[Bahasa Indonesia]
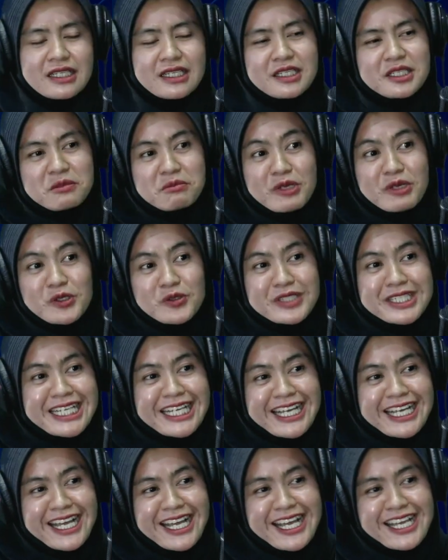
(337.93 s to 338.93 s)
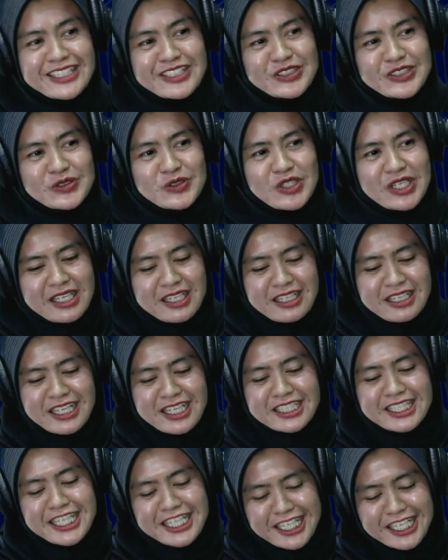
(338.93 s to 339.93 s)
baru nikah gitu iya. lagi
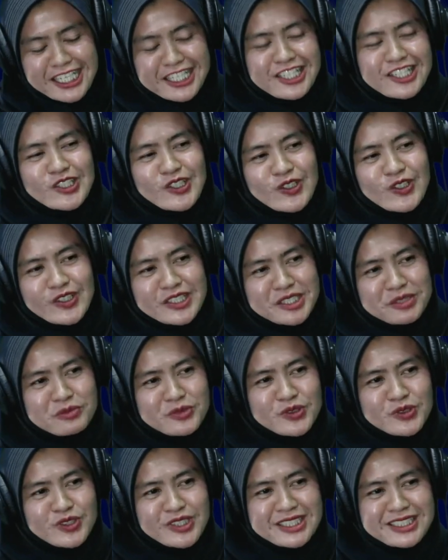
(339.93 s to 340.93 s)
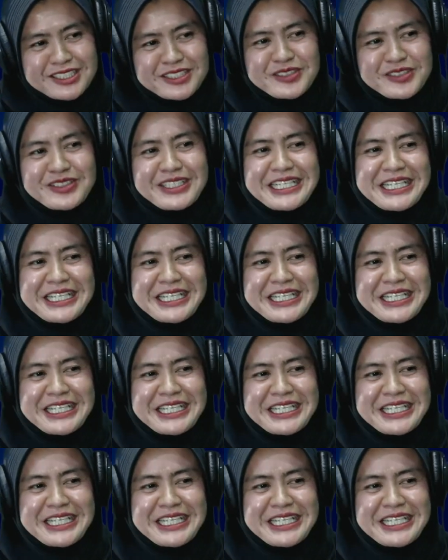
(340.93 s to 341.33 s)
enak-enaknya honeymoon gitu kan